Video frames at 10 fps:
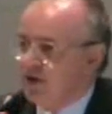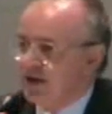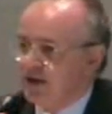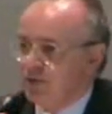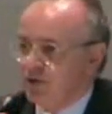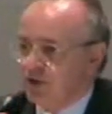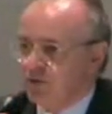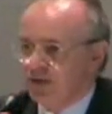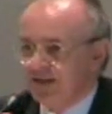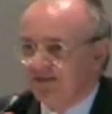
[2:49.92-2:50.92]
di poker è quello
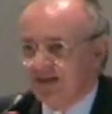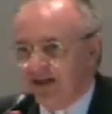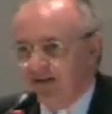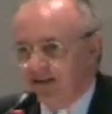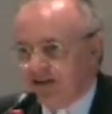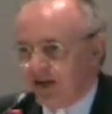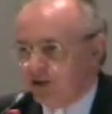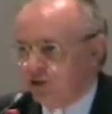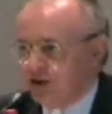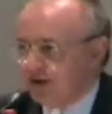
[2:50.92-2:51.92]
che guarda in faccia
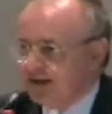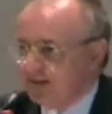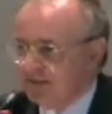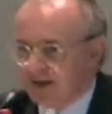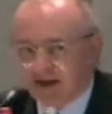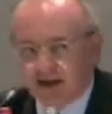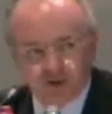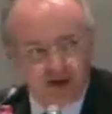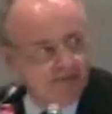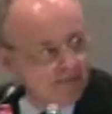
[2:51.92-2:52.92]
l'avversario e cerca di capire
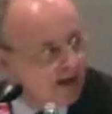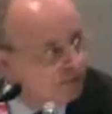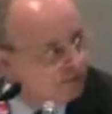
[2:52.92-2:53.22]
che cosa ha in